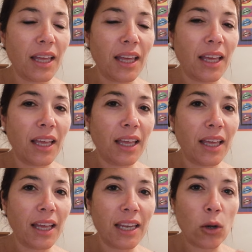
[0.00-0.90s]

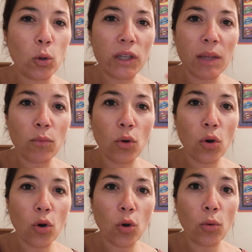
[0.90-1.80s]
Eh, en el
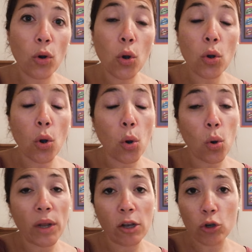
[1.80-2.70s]
último blog
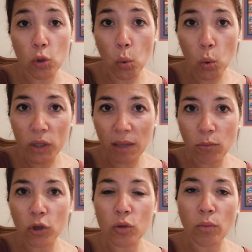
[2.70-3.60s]
o en los
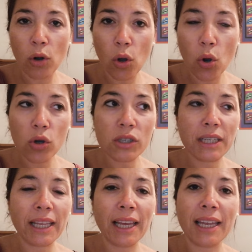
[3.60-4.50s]
últimos
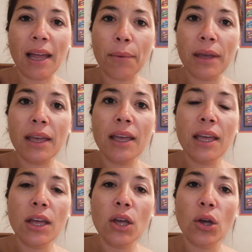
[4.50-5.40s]
blogs que grabé,
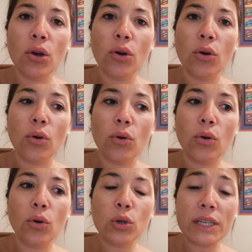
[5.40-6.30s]

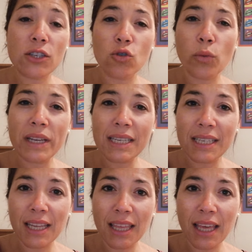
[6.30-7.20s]
os estuve
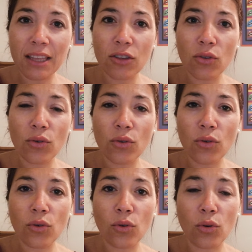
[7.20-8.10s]

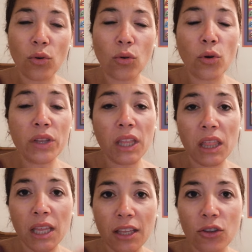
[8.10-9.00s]
enseñando o
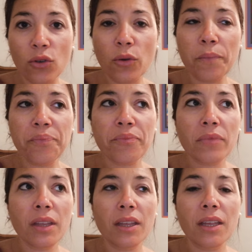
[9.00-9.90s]
diciendo
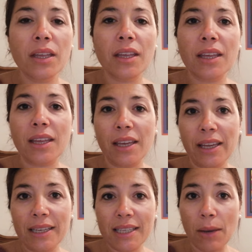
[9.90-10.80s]

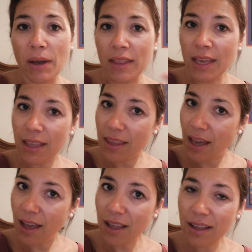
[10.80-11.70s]
que estaba a
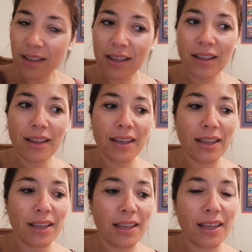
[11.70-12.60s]
dieta,
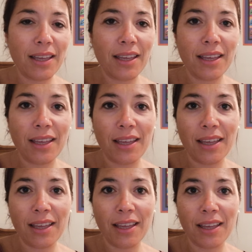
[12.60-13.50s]

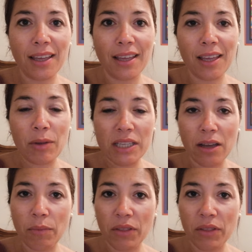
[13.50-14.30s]
que, que, me estaba